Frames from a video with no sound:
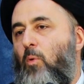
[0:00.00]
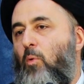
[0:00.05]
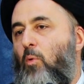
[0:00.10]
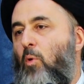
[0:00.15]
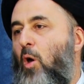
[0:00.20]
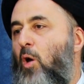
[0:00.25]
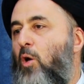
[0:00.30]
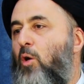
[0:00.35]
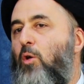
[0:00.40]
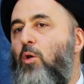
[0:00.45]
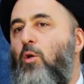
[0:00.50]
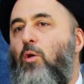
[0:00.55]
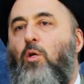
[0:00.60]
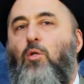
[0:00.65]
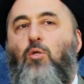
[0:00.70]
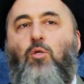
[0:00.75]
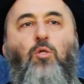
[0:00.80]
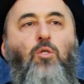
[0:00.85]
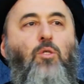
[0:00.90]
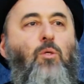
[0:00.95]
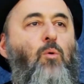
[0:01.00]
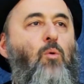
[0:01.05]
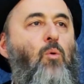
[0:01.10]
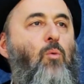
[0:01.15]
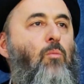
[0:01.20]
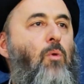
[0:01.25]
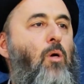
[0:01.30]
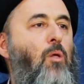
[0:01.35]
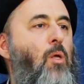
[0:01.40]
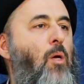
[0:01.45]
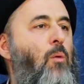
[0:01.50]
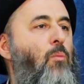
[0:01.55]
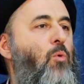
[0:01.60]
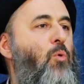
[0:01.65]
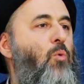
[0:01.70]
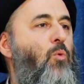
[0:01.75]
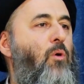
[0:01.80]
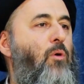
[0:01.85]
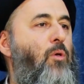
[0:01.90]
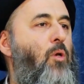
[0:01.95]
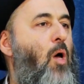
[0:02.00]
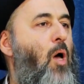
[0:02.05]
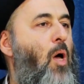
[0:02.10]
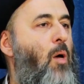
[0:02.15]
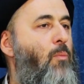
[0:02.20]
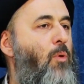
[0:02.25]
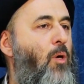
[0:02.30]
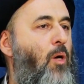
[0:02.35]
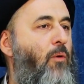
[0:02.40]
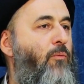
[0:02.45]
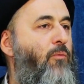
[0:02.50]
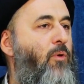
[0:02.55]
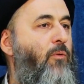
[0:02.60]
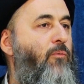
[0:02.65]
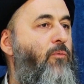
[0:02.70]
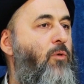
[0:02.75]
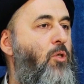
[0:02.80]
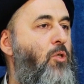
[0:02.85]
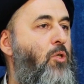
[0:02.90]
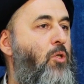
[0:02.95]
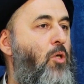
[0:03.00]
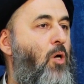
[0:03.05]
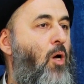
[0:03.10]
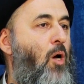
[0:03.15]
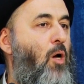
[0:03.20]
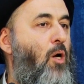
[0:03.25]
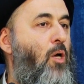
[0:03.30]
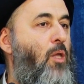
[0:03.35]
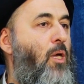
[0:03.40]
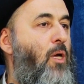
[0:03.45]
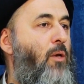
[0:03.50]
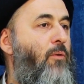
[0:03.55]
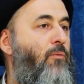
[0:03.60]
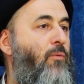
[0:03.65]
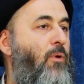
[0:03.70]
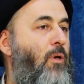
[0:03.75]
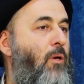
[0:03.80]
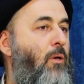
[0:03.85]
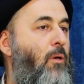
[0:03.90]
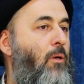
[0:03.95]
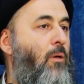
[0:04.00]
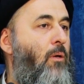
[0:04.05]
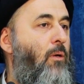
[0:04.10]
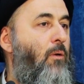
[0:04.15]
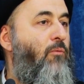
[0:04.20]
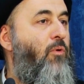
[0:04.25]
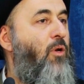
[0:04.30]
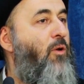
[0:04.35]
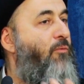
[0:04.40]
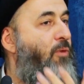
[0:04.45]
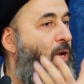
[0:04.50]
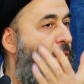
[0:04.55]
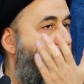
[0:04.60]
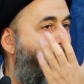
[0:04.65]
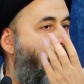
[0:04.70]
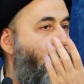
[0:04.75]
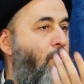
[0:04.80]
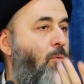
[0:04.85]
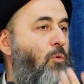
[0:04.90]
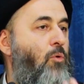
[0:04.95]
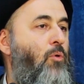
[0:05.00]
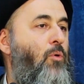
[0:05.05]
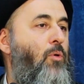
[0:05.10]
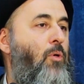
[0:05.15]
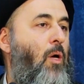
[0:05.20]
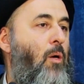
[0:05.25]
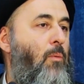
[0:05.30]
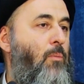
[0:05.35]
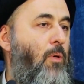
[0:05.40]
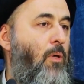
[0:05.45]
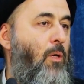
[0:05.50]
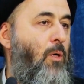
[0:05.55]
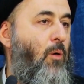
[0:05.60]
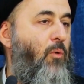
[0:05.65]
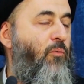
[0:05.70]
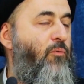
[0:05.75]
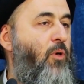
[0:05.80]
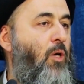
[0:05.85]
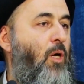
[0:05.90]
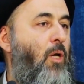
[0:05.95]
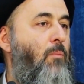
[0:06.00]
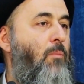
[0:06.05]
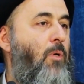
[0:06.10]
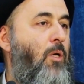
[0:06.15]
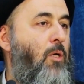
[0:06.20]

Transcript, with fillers: لكن الناس يتصورون ما دام هو نابغه في الفيزياء اذا في في الفلسفه يكون نابغه او في علم